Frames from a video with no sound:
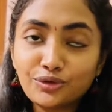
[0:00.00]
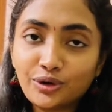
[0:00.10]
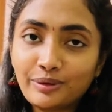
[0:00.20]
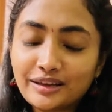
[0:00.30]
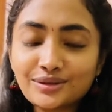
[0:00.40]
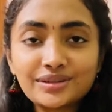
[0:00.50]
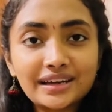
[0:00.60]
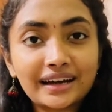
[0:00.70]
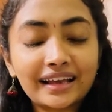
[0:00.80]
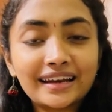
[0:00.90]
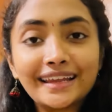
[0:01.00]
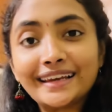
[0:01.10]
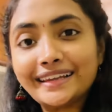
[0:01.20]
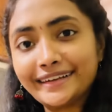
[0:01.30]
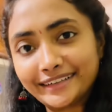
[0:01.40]
ఉన్న ప్లేస్ నుంచి ఎక్కడికైనా
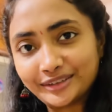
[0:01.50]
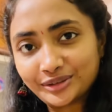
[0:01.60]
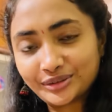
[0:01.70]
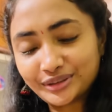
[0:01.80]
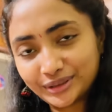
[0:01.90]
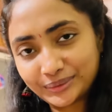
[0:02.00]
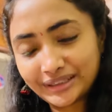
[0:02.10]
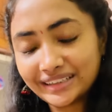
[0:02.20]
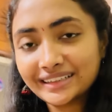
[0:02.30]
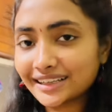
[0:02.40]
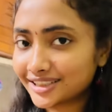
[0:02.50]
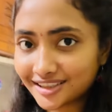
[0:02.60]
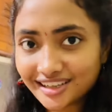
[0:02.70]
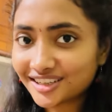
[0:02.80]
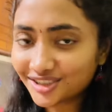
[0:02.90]
వెళ్ళి రిటర్న్ వస్తున్నామంటే
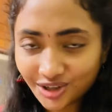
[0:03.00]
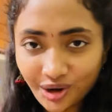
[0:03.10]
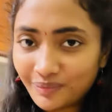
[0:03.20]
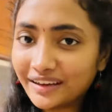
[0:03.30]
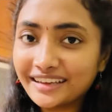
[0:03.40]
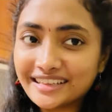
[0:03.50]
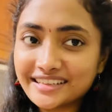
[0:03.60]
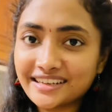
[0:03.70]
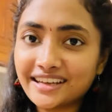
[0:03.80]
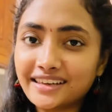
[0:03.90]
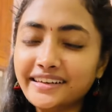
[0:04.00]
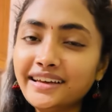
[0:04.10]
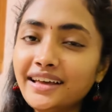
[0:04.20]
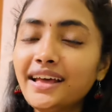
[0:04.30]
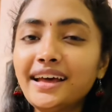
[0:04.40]
ఖచ్చితంగా షాపింగ్ అయితే చేయాలి
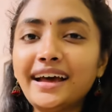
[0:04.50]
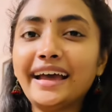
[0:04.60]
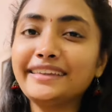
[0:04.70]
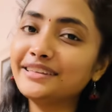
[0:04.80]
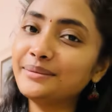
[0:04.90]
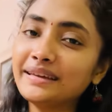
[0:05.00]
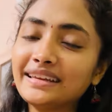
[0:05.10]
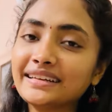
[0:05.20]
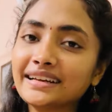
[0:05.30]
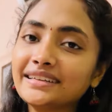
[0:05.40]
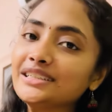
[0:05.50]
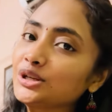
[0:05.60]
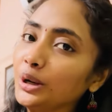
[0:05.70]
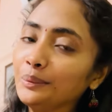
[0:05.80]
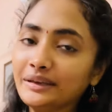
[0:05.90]
హైదరాబాద్ అనగానే
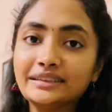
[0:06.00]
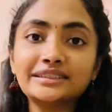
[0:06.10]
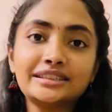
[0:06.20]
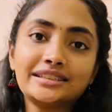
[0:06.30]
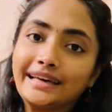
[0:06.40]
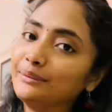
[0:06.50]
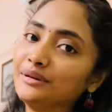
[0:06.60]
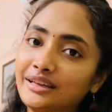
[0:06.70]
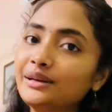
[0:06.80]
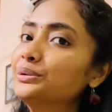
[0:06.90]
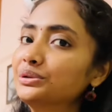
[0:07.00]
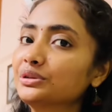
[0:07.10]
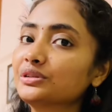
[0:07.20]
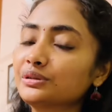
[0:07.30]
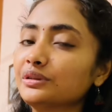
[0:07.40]
షాపింగ్ అంటే చార్మినారే
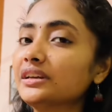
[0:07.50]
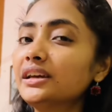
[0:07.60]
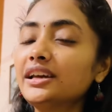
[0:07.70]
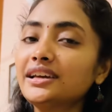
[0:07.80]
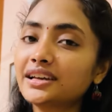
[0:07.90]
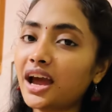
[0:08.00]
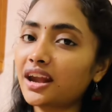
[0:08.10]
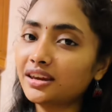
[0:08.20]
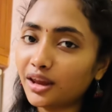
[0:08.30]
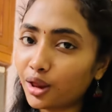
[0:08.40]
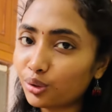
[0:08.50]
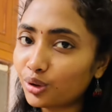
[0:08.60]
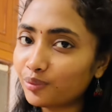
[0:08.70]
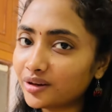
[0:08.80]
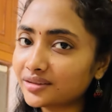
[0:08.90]
గుర్తొస్తుంది కానీ
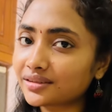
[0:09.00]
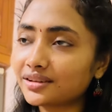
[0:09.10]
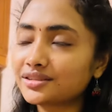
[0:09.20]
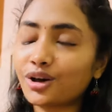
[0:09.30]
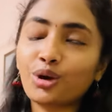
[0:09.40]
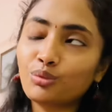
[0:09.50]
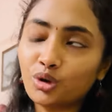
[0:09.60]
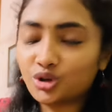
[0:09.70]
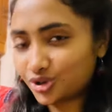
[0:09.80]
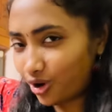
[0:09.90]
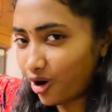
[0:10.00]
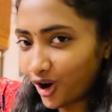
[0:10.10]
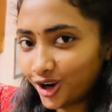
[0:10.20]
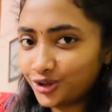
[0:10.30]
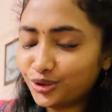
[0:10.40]
నేనున్న ప్లేస్కి చార్మినార్
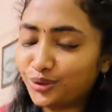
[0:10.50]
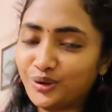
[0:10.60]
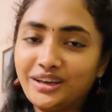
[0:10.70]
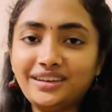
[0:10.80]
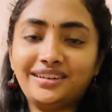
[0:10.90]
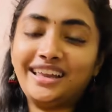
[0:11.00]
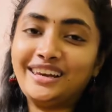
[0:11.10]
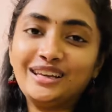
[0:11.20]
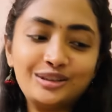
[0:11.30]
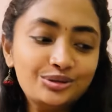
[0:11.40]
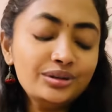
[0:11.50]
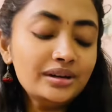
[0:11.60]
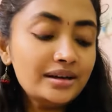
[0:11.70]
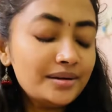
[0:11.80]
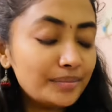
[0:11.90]
చాలా దూరం అని వెళ్ళలేదు
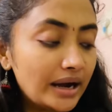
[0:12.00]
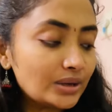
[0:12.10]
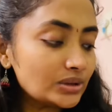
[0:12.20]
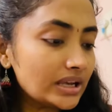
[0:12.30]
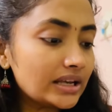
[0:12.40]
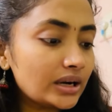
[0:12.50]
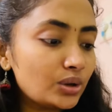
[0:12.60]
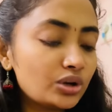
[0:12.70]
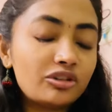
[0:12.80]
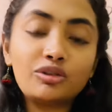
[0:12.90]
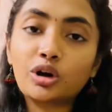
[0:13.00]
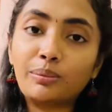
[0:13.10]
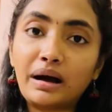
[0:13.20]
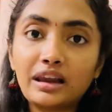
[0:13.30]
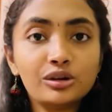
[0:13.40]
మాకు దగ్గరలో ఉన్న
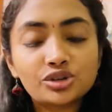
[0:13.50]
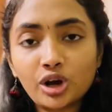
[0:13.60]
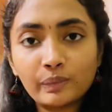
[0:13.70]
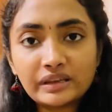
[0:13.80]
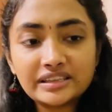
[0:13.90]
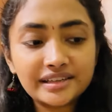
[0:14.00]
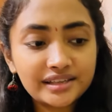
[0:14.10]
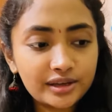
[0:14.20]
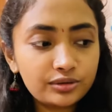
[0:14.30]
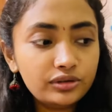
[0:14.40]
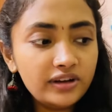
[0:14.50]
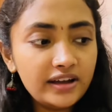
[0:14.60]
ఒక మాల్లో షాపింగ్ చేశాను